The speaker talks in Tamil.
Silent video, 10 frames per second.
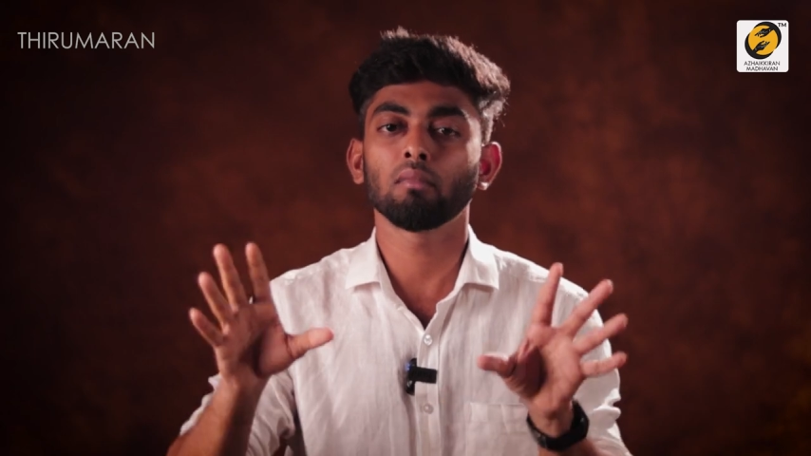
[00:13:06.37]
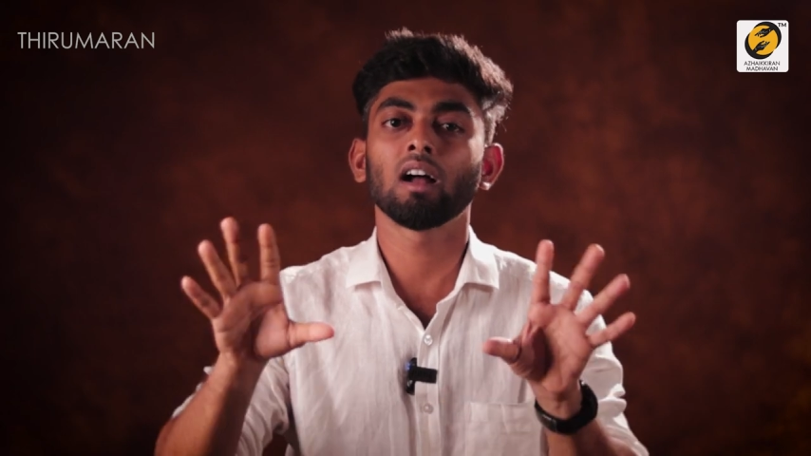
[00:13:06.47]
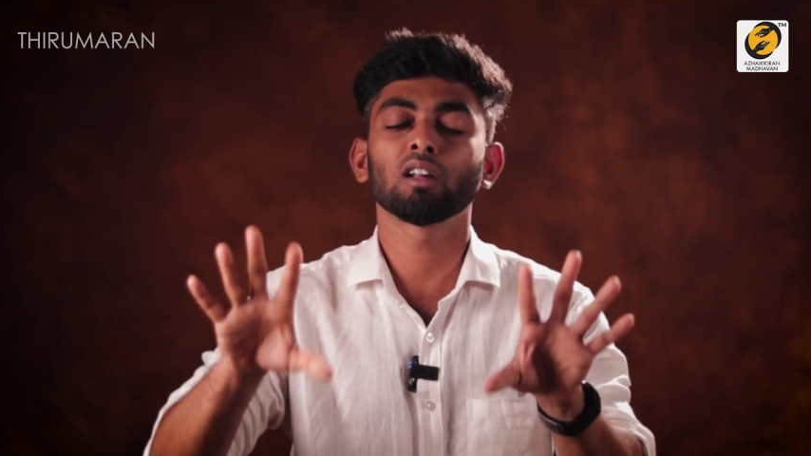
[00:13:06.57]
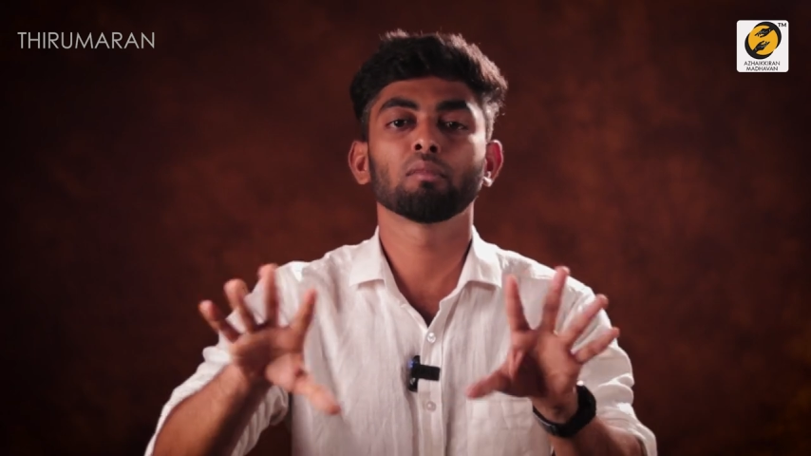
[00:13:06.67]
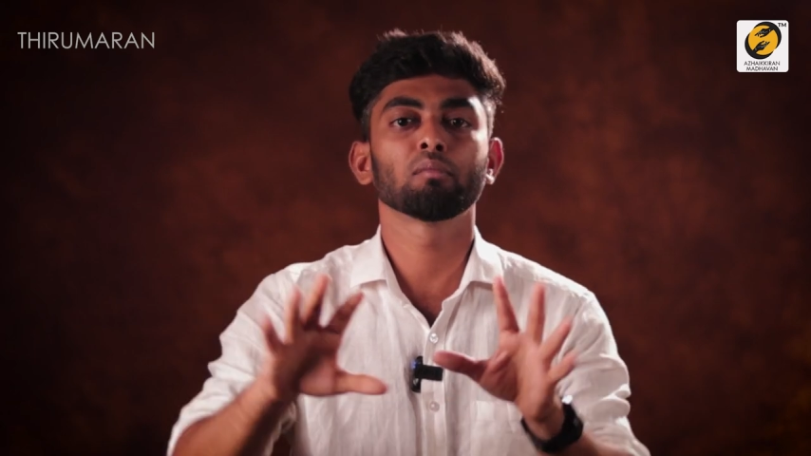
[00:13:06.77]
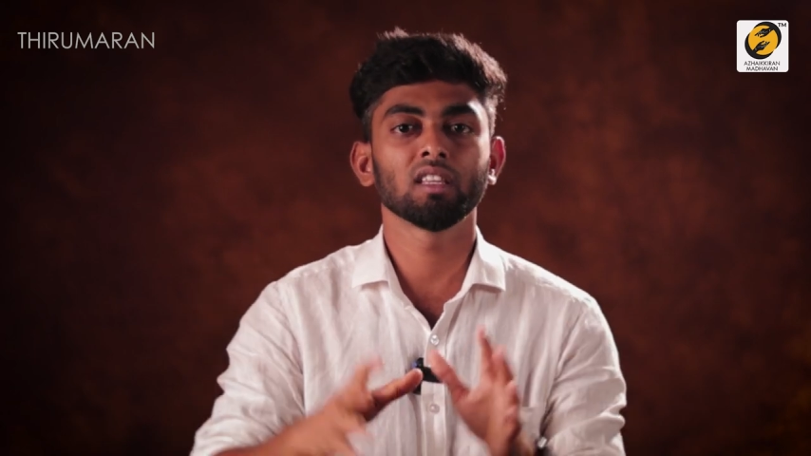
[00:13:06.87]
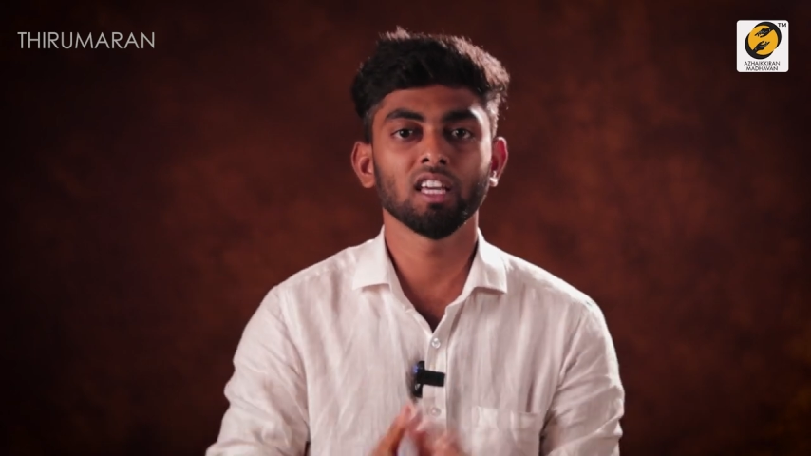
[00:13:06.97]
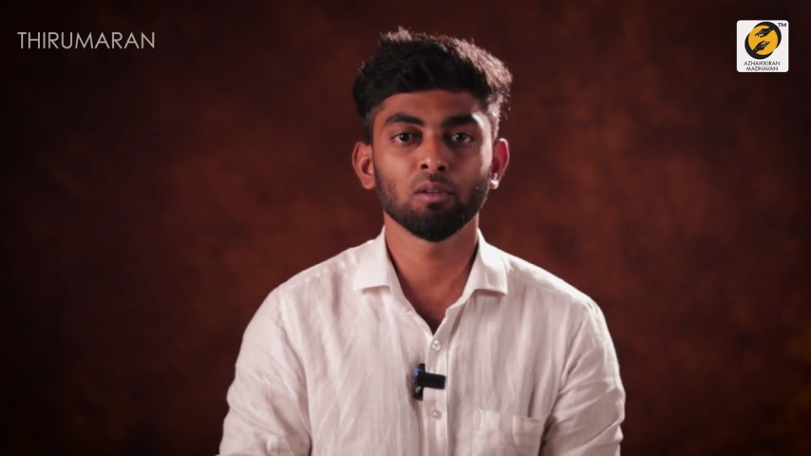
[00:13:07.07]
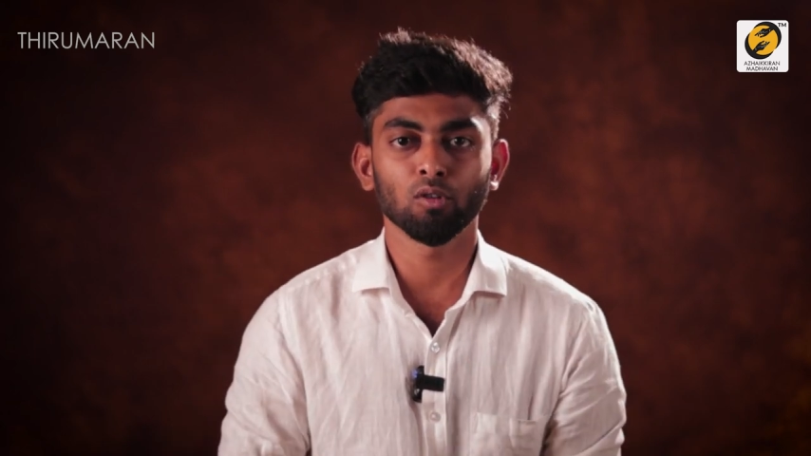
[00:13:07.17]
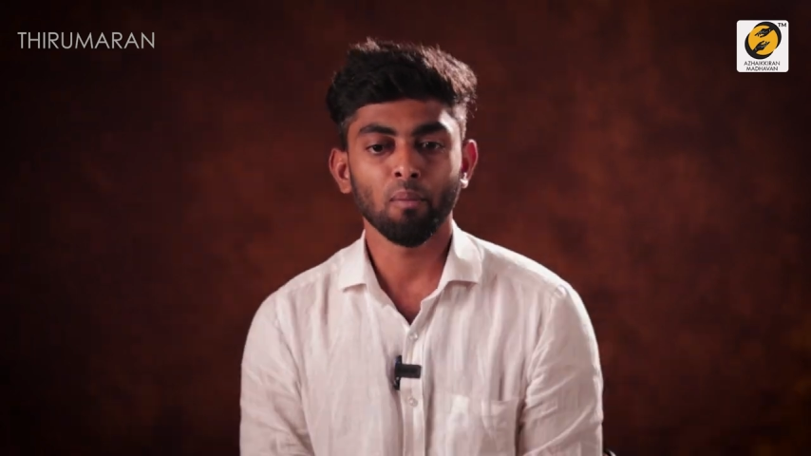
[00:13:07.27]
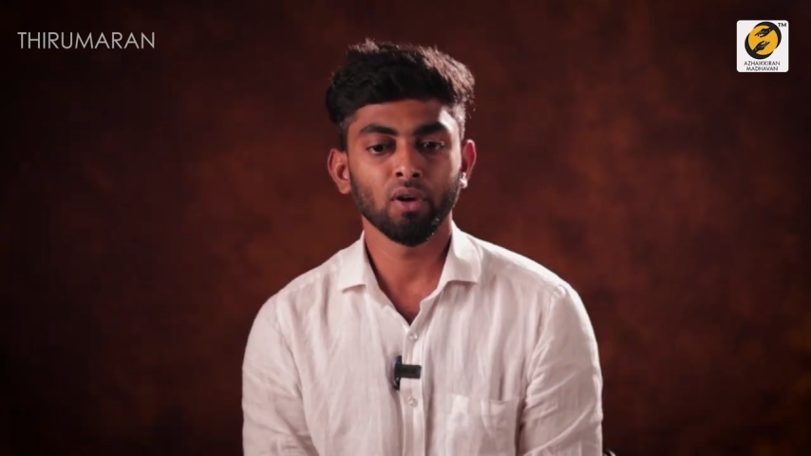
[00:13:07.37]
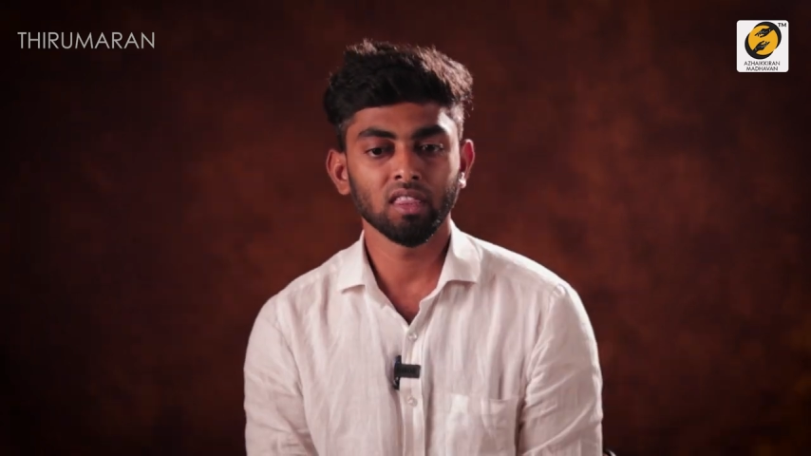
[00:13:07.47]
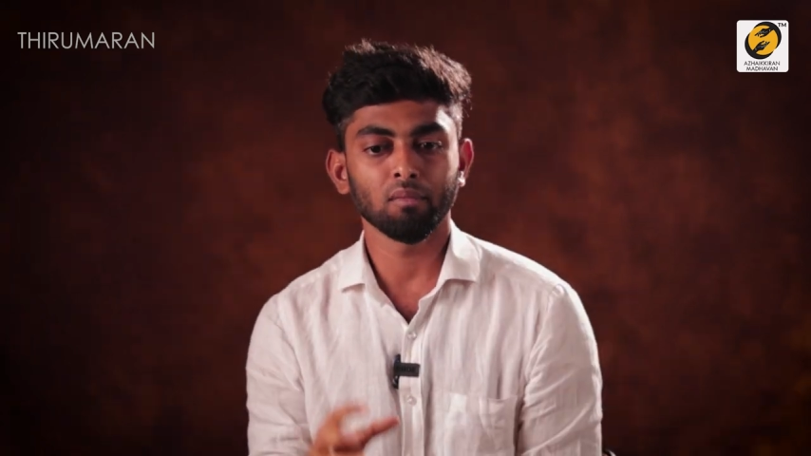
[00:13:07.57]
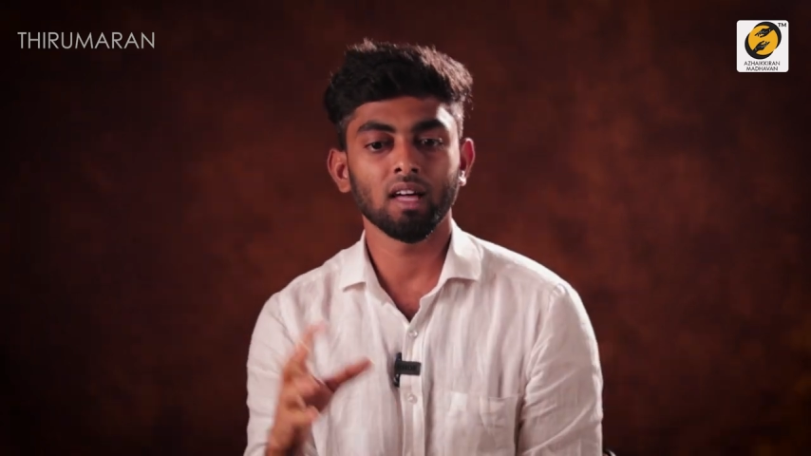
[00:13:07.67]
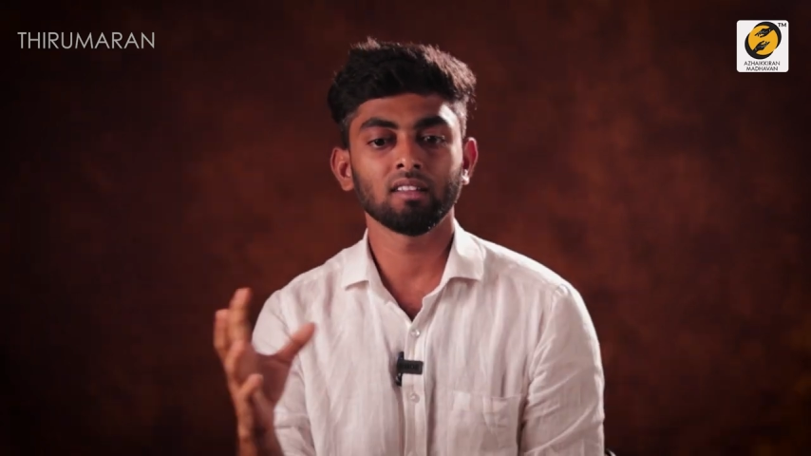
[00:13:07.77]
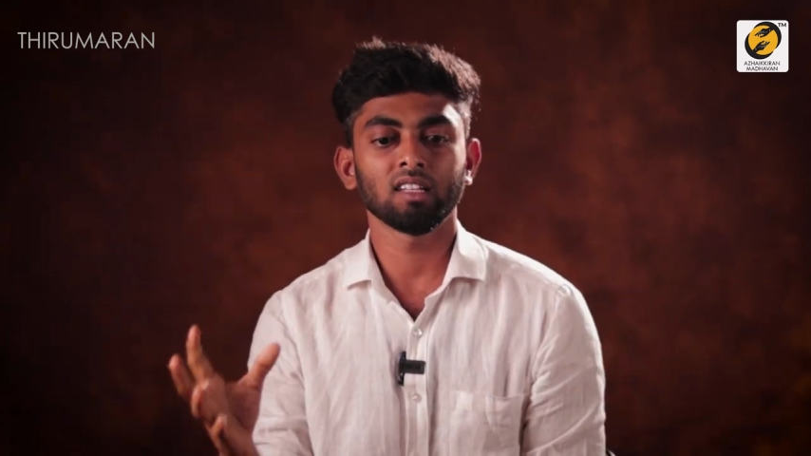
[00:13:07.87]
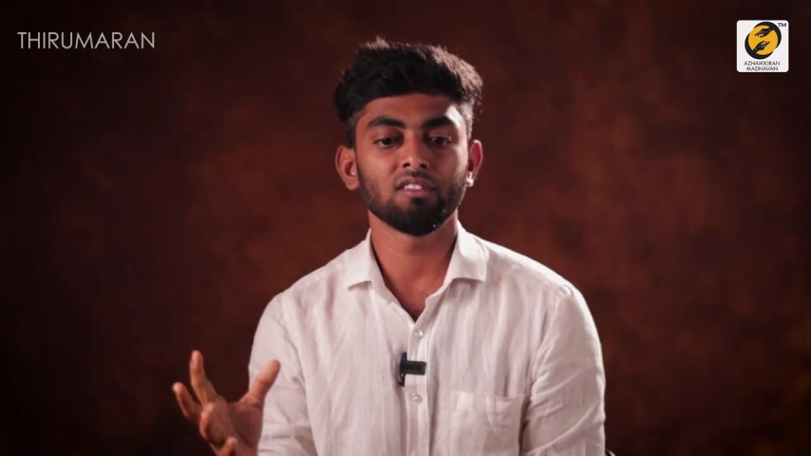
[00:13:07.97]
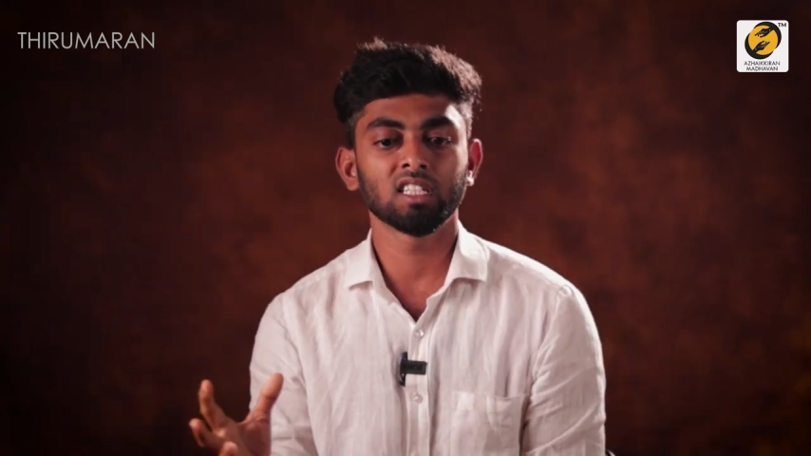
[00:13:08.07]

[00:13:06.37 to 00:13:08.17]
மாற்றம் என்பது ஏற்படும் அப்போ இந்த மாதிரி சில